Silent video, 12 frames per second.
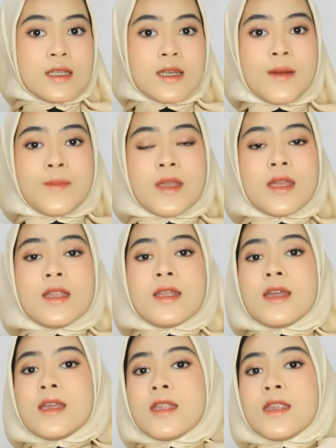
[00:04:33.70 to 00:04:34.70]
rapihin
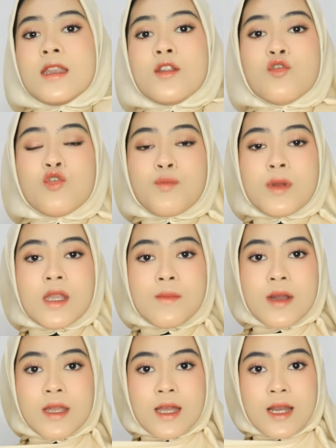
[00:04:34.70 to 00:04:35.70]
kayak gini ditutupin nih
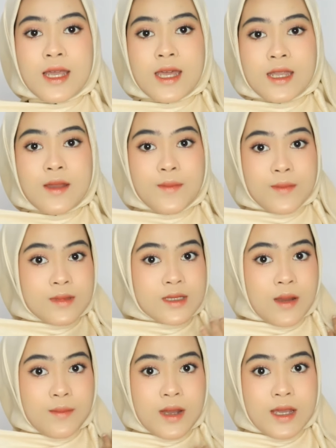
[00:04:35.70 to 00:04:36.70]
bagian lehernya
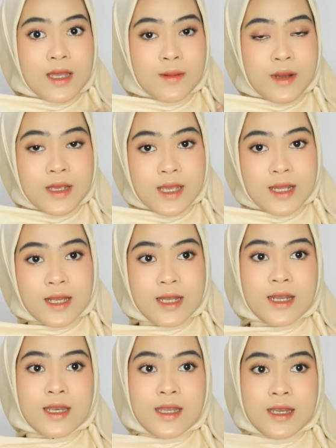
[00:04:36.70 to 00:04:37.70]
sama yang bagian
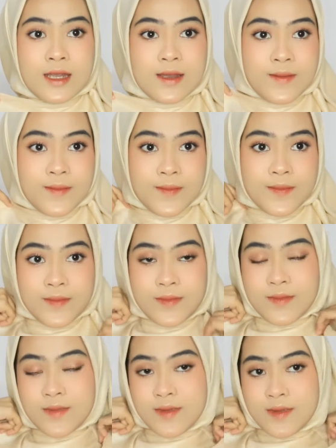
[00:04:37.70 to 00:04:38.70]
kanan ini
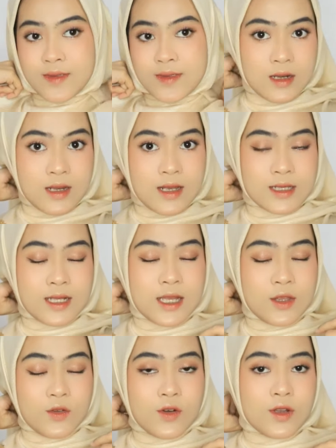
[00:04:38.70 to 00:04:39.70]
nah
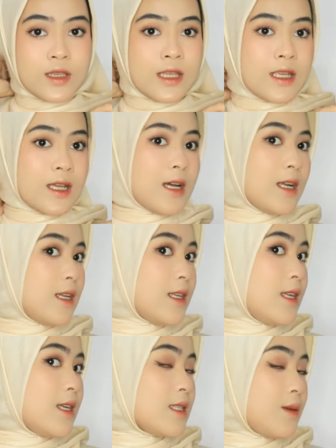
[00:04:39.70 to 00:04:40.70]
setelah itu tinggal
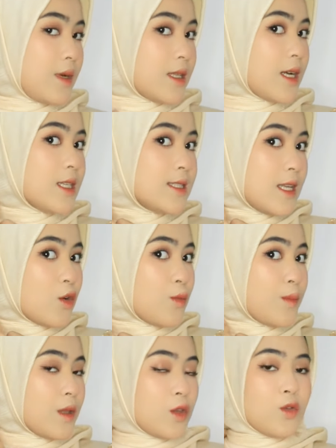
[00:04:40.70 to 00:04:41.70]
disematkan
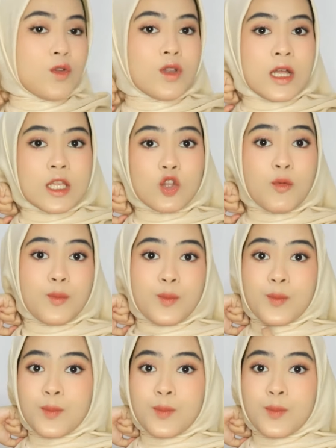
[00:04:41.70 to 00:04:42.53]
jarum pentul atau